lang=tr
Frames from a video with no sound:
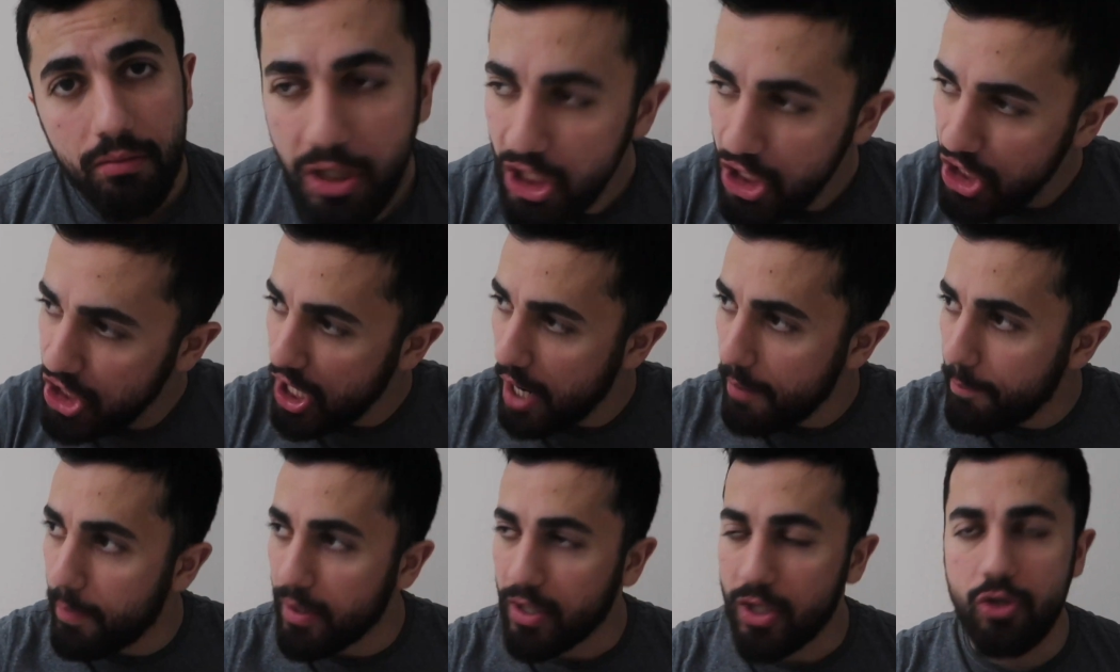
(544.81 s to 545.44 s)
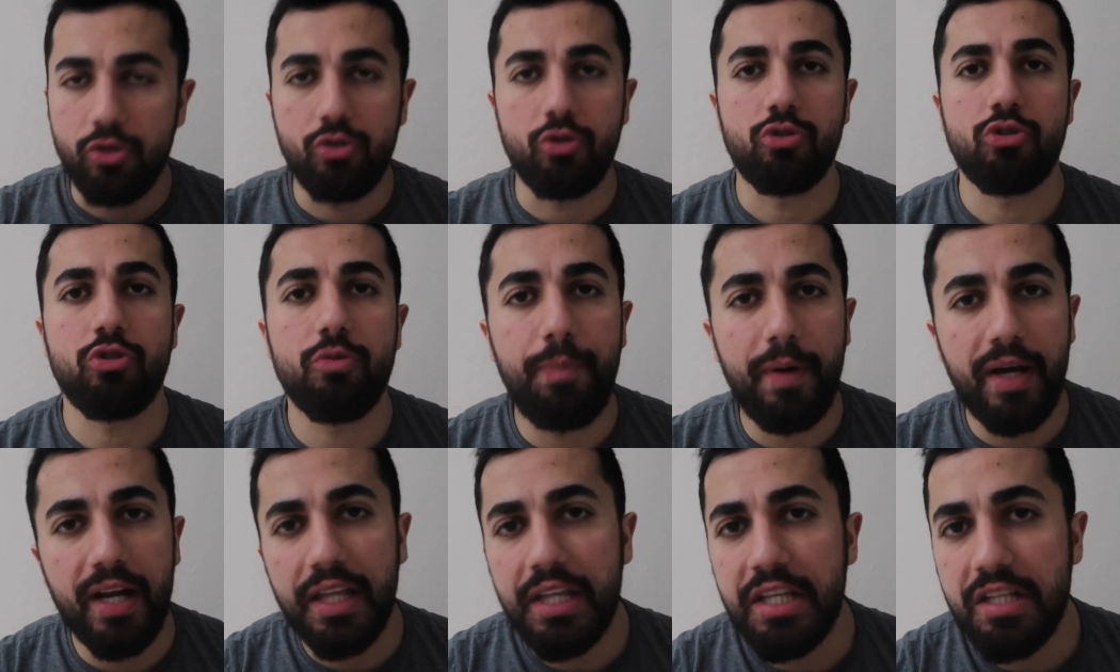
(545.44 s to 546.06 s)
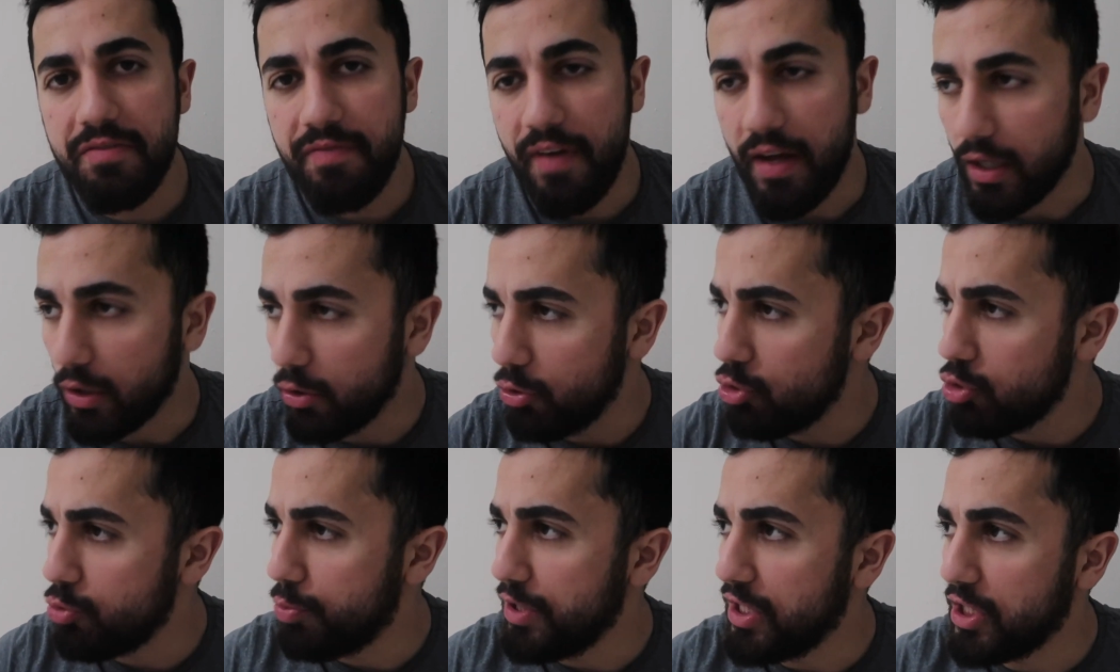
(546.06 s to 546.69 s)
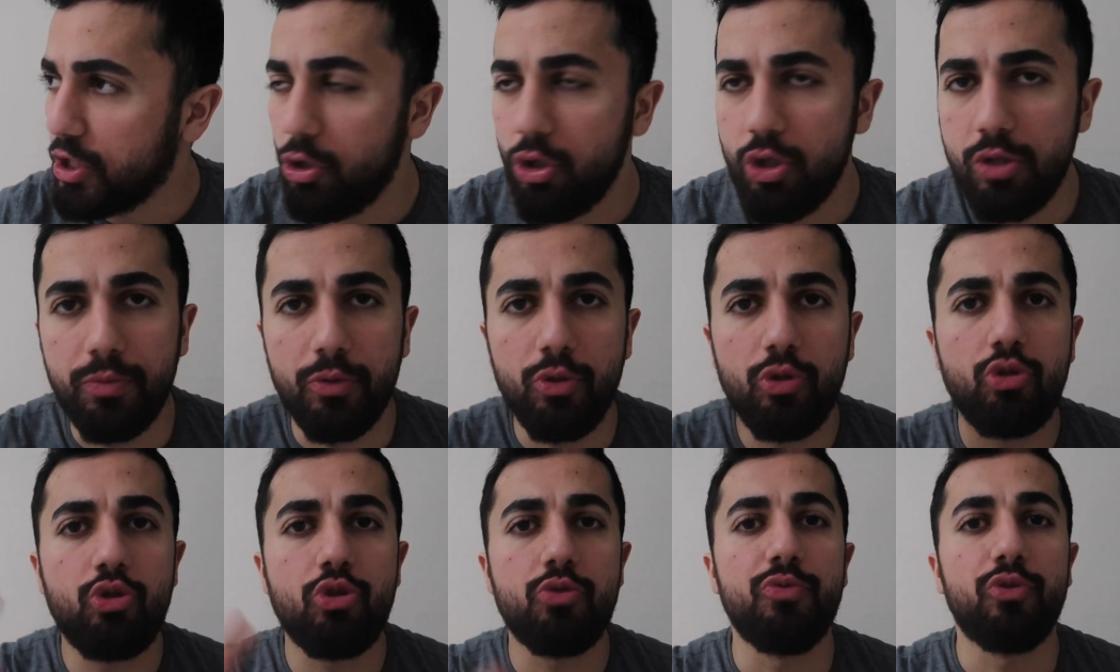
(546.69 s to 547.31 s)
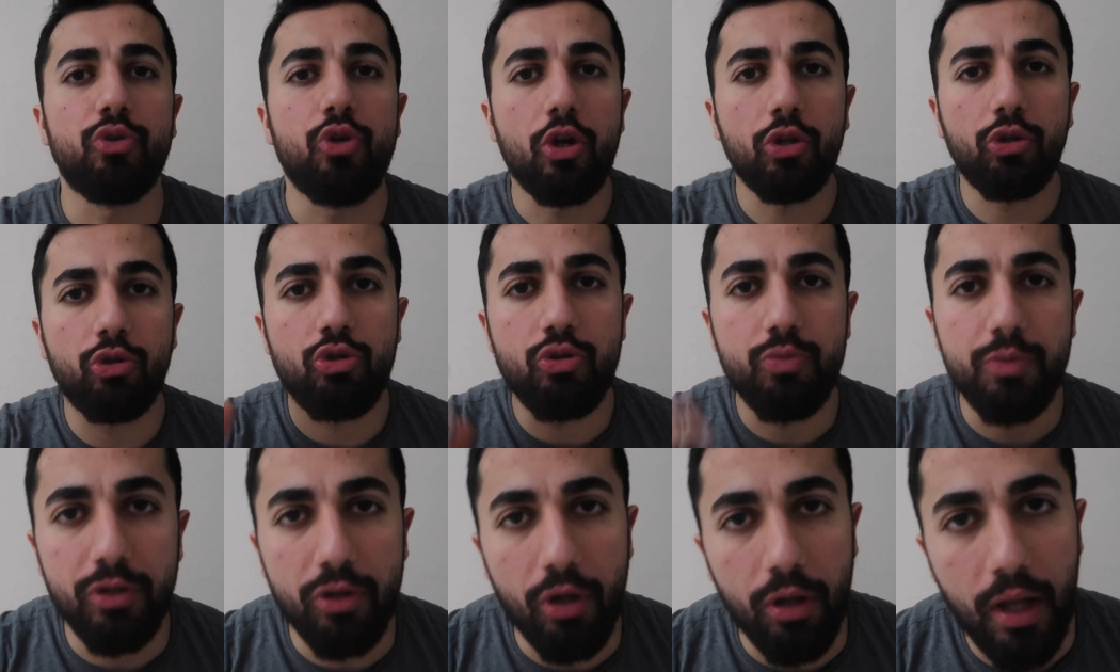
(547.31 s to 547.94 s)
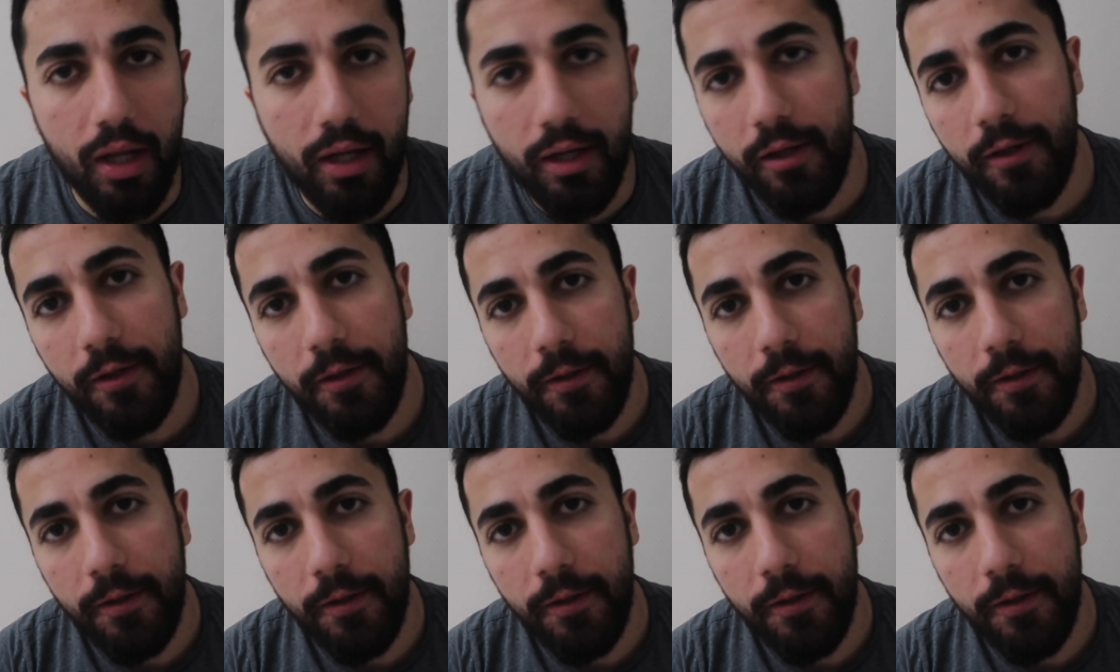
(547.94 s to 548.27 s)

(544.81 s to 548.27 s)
bir iş yapmak istiyorsunuz. Paranız var. 100 bin, 200 bin, 300 bin, 400 bin dolar.